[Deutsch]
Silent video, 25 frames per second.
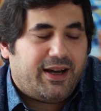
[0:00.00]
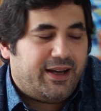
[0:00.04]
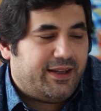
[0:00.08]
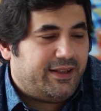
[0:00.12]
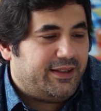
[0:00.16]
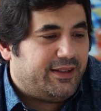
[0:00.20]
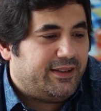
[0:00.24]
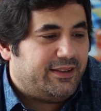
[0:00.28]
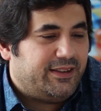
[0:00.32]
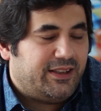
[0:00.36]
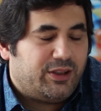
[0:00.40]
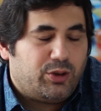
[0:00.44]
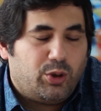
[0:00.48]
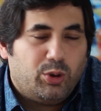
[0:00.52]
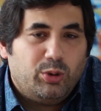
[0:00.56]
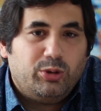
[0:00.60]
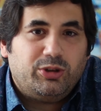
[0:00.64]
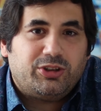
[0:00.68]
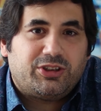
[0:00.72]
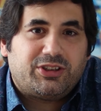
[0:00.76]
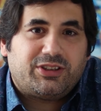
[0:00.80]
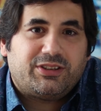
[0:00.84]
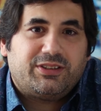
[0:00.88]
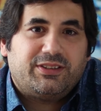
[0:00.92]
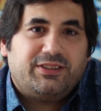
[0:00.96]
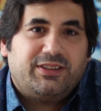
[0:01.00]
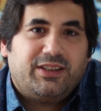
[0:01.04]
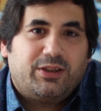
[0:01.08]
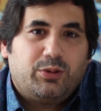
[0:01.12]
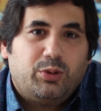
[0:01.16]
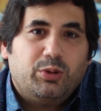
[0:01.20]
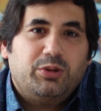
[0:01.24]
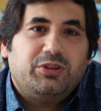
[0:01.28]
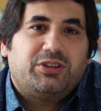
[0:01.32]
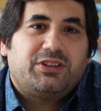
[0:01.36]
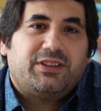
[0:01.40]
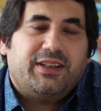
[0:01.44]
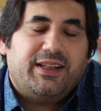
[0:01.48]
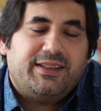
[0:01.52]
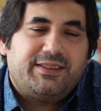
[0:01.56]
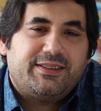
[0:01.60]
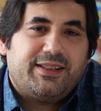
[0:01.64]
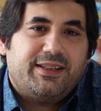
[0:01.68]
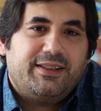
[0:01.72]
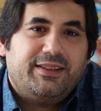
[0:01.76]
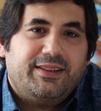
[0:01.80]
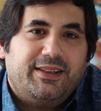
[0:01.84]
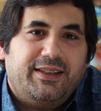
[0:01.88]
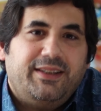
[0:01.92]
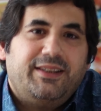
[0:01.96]
eine, die Kunst, die Kunst
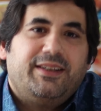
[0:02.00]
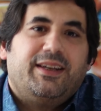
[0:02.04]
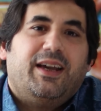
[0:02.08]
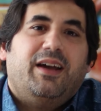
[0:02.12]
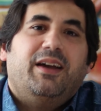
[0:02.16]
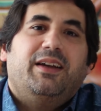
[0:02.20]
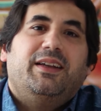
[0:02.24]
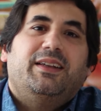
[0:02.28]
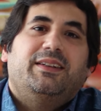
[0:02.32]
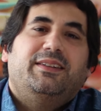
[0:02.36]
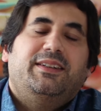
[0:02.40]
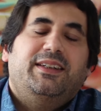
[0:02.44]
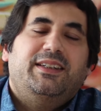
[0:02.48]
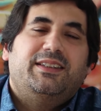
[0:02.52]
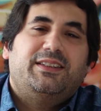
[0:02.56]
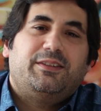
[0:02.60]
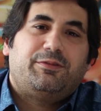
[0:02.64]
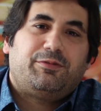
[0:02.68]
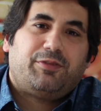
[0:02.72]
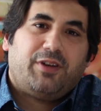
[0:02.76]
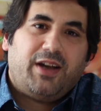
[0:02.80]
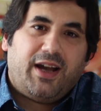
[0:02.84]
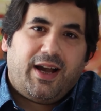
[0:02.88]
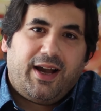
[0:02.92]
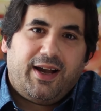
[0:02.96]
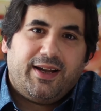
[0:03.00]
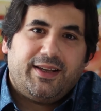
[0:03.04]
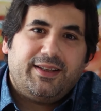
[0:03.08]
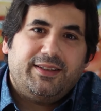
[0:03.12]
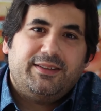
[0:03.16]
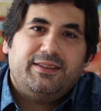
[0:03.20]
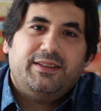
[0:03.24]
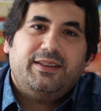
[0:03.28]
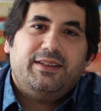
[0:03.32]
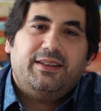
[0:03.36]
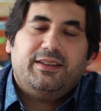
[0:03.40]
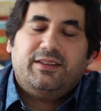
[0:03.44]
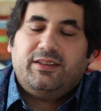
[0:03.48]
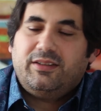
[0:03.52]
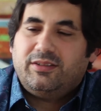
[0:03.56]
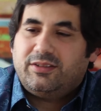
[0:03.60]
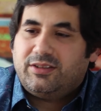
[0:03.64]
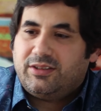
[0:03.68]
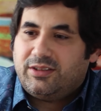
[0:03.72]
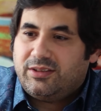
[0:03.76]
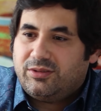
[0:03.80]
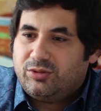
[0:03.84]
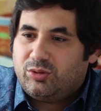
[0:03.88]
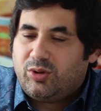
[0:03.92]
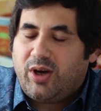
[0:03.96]
letztendlich, ja, diese Frage, die
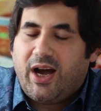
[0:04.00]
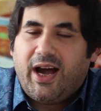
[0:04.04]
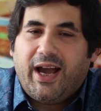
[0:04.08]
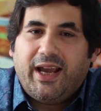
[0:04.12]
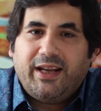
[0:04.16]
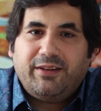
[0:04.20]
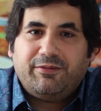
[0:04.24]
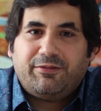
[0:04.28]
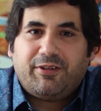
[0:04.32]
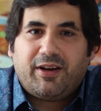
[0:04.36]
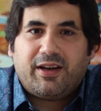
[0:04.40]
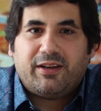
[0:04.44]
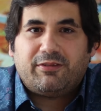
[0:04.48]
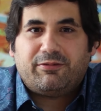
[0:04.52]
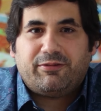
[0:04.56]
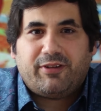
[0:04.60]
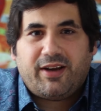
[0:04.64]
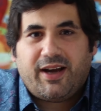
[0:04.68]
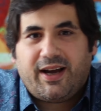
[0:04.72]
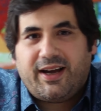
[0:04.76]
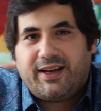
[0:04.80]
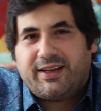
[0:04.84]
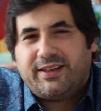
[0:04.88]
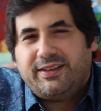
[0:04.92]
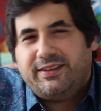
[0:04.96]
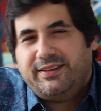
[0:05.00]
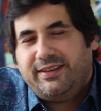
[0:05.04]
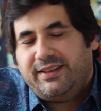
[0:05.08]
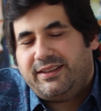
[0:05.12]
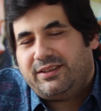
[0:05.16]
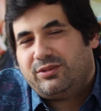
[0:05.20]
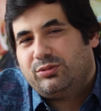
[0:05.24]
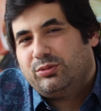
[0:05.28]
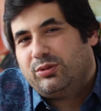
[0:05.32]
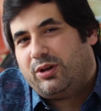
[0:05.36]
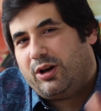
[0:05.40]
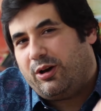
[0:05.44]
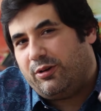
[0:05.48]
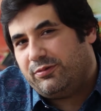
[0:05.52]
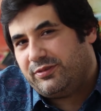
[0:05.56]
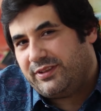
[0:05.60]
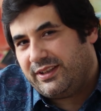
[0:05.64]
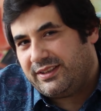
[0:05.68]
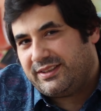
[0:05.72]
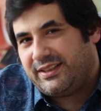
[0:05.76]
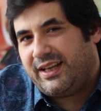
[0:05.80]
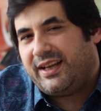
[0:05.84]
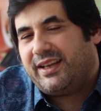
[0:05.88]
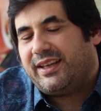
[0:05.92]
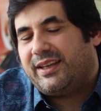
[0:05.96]
so einfache Frage nicht nur auf
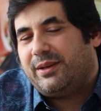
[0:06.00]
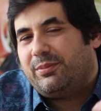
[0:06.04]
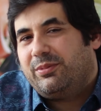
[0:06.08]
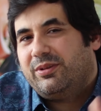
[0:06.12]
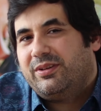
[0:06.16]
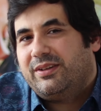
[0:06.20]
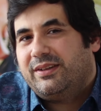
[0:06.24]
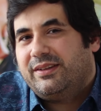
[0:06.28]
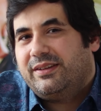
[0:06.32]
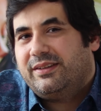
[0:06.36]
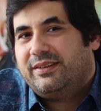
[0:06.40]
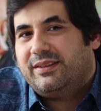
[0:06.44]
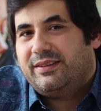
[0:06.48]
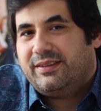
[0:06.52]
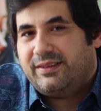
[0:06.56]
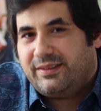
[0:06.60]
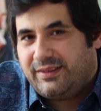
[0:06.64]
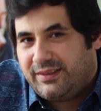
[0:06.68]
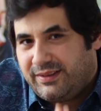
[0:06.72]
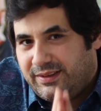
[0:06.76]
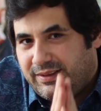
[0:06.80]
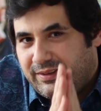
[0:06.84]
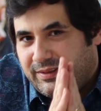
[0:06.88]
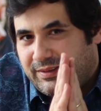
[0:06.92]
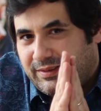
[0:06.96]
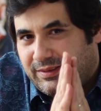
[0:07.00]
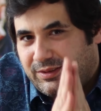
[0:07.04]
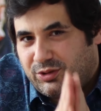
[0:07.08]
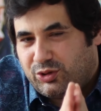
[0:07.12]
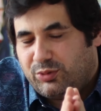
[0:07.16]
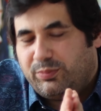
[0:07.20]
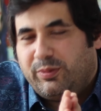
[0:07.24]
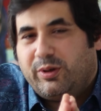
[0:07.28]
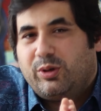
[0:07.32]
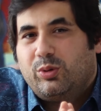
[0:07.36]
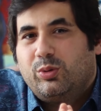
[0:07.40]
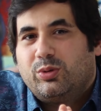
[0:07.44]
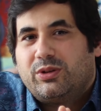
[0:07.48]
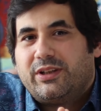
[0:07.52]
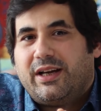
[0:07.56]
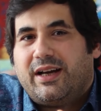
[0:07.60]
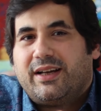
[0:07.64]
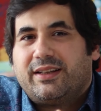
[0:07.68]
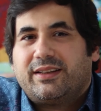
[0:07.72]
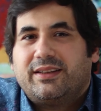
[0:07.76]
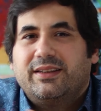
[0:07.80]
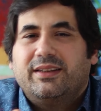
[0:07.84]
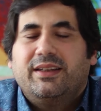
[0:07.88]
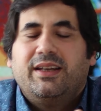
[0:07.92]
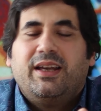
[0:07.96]
der Sachebene äh, zu
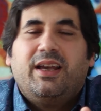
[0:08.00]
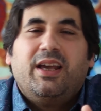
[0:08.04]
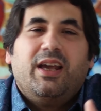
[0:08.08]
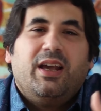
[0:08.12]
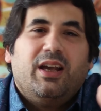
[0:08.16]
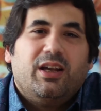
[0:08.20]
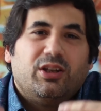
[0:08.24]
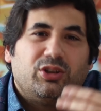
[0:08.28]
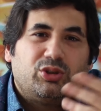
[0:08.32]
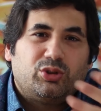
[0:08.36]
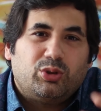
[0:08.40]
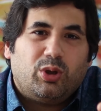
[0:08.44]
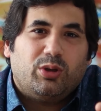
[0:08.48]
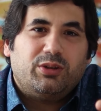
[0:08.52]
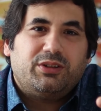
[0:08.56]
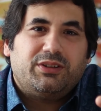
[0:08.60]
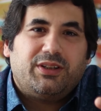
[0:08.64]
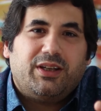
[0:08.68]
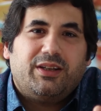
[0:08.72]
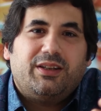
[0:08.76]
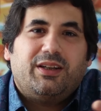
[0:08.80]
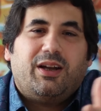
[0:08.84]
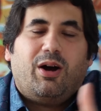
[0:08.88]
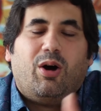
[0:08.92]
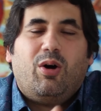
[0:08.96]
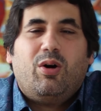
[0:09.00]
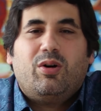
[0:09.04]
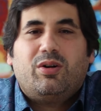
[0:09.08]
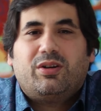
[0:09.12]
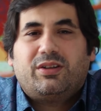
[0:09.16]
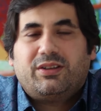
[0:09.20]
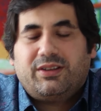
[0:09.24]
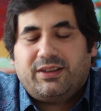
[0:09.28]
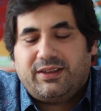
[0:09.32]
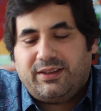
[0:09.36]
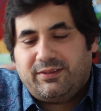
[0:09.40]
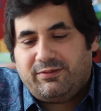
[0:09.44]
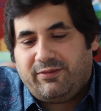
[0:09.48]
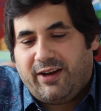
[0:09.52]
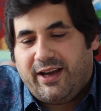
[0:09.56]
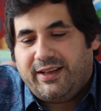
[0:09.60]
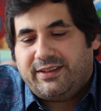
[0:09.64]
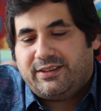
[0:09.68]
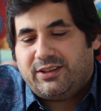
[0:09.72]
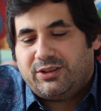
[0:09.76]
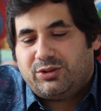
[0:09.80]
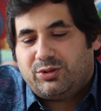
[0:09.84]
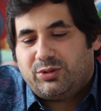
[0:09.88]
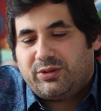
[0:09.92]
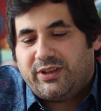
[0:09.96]
begutachten, sondern auch äh,
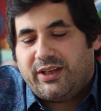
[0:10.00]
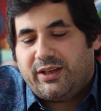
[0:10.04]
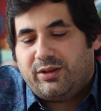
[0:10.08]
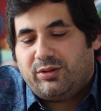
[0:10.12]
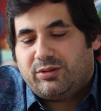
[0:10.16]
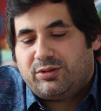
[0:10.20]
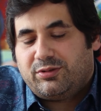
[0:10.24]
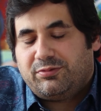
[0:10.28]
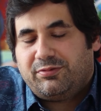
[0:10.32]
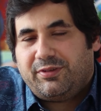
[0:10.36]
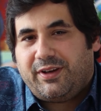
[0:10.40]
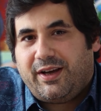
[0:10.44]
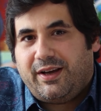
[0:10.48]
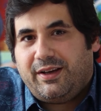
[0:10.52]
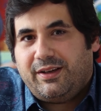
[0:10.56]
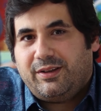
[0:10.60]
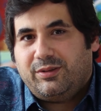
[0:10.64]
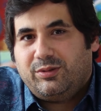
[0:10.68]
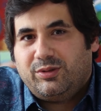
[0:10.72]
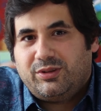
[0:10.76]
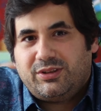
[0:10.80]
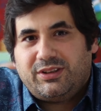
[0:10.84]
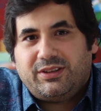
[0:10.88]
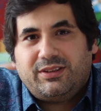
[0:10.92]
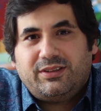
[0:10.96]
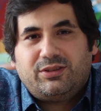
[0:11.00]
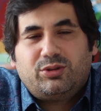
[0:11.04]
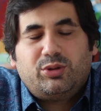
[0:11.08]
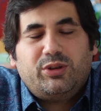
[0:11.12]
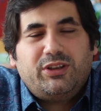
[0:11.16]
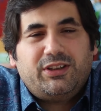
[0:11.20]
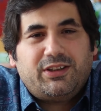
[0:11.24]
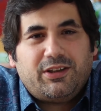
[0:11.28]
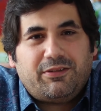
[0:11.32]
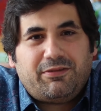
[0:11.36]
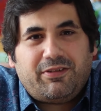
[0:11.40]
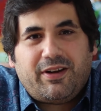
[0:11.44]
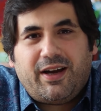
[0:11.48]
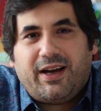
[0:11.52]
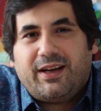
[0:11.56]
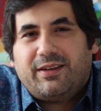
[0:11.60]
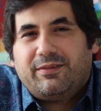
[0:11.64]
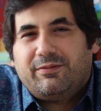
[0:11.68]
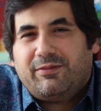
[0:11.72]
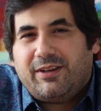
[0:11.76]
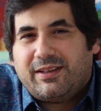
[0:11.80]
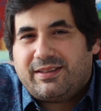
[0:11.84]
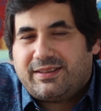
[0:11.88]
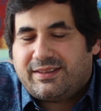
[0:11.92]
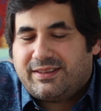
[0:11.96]
weiterzugehen und zu, und zu
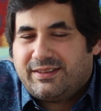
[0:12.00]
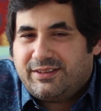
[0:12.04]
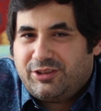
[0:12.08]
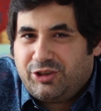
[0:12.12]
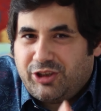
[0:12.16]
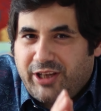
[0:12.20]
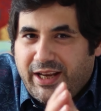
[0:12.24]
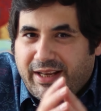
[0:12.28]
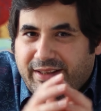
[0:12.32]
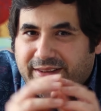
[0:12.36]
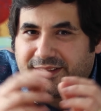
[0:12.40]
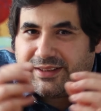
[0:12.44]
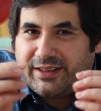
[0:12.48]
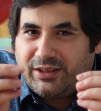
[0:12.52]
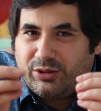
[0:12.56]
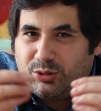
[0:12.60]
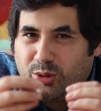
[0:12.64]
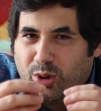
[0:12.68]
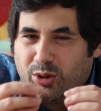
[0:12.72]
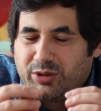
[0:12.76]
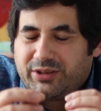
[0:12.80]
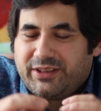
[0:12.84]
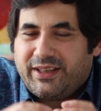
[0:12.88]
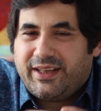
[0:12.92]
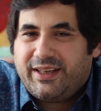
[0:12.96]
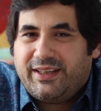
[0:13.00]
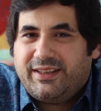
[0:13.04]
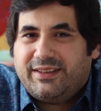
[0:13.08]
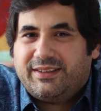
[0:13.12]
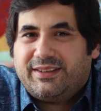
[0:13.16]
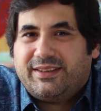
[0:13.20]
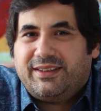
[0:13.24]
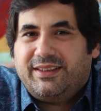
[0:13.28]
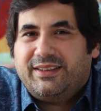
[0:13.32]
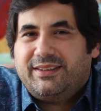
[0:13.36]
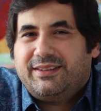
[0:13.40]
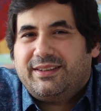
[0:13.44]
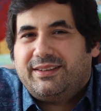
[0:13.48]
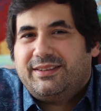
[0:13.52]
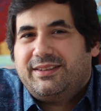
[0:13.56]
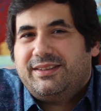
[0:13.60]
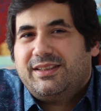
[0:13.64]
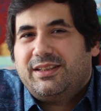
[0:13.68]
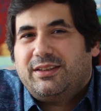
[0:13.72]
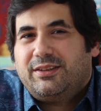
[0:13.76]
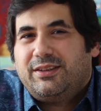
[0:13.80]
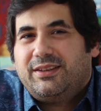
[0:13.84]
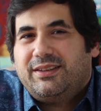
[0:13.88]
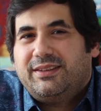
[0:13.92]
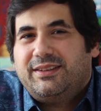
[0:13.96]
hinterfragen, was steckt denn noch dahinter, hinter
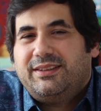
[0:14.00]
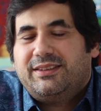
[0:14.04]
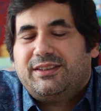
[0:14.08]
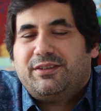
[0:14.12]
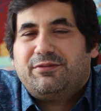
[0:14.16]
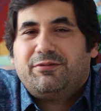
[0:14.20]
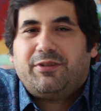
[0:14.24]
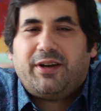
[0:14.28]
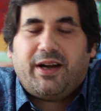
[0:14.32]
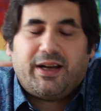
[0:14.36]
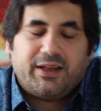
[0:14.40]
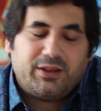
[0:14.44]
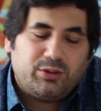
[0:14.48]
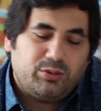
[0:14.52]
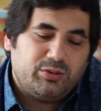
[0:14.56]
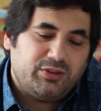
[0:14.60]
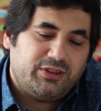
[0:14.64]
dieser, dieser Frage.